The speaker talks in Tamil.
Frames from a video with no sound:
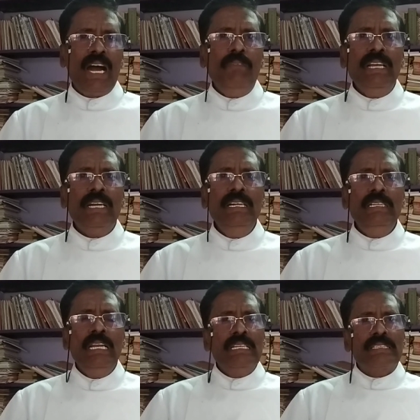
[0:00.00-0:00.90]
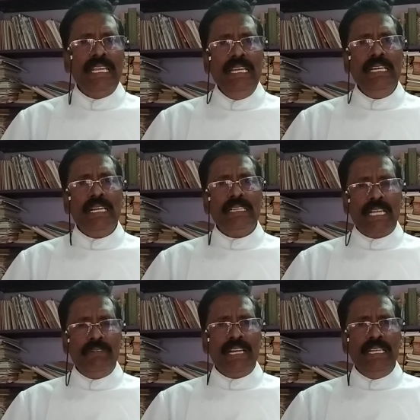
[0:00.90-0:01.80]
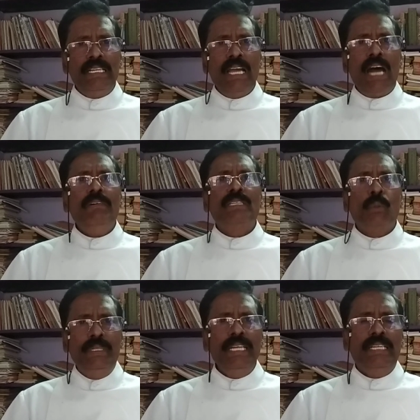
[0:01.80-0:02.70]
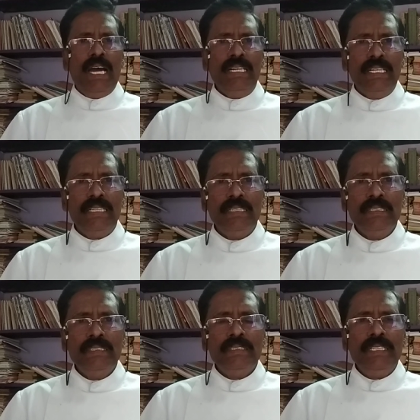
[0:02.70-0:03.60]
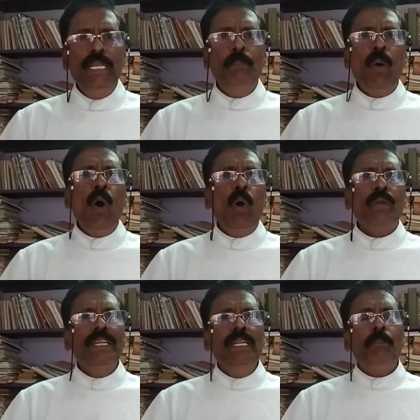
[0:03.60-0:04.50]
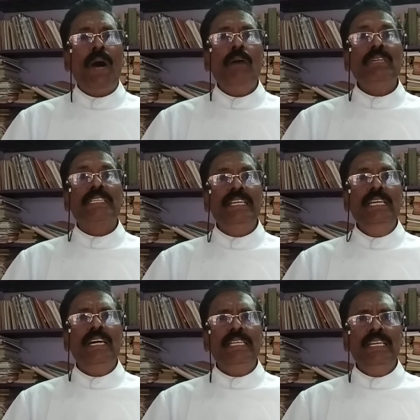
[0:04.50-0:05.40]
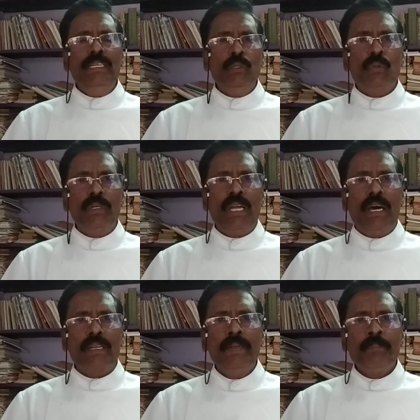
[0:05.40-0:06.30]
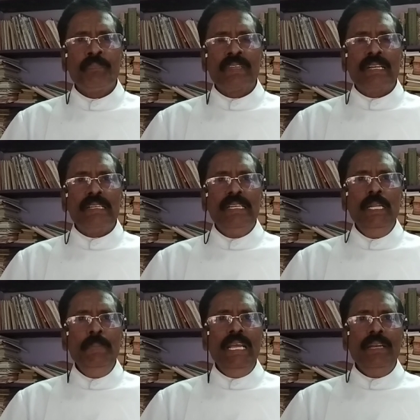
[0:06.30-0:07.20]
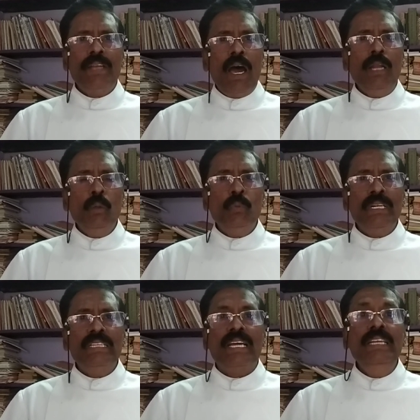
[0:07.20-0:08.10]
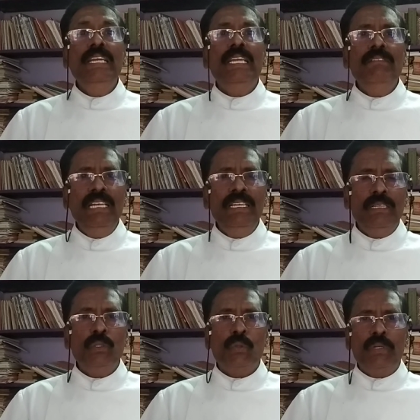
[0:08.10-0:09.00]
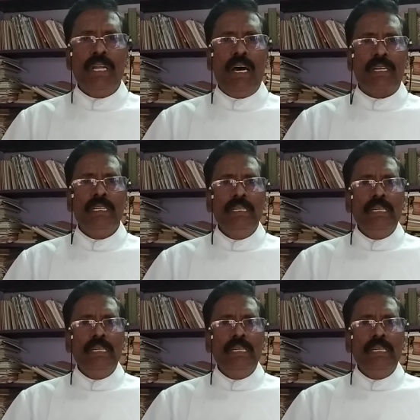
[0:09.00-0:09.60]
அவர்கள் செய்கிற தவறை அவர் சுட்டிக்காட்டி நீ போ இனி பாவம் செய்யாதே என்று சொன்னார் இனிமேல் நானும் உன்னை தண்டிக்கவில்லை என்று சொன்னார்